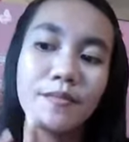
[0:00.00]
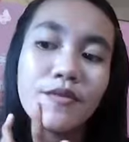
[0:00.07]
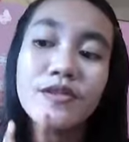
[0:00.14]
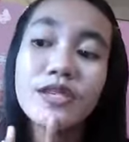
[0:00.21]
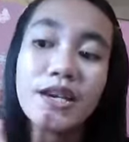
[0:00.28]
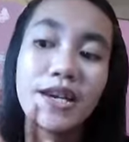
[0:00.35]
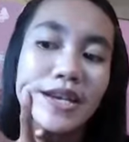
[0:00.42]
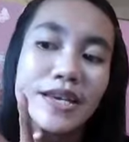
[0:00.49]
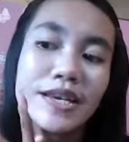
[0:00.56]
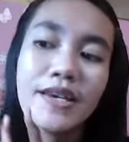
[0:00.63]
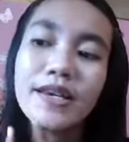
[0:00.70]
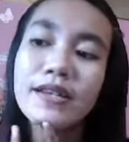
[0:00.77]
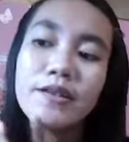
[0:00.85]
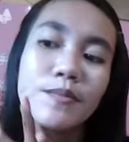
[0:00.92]
mau
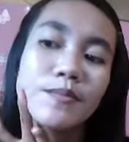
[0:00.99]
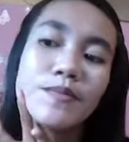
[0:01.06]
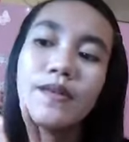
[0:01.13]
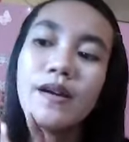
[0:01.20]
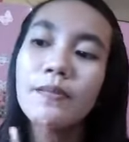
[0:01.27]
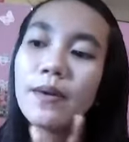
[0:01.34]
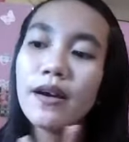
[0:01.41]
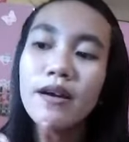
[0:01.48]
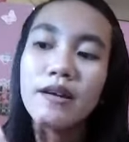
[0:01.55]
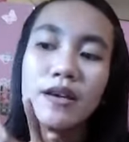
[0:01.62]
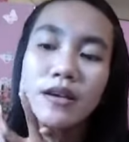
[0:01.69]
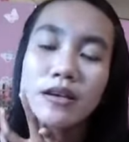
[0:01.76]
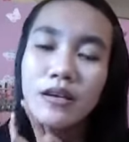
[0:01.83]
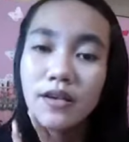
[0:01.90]
cari ini
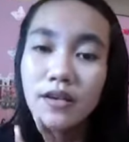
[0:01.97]
apa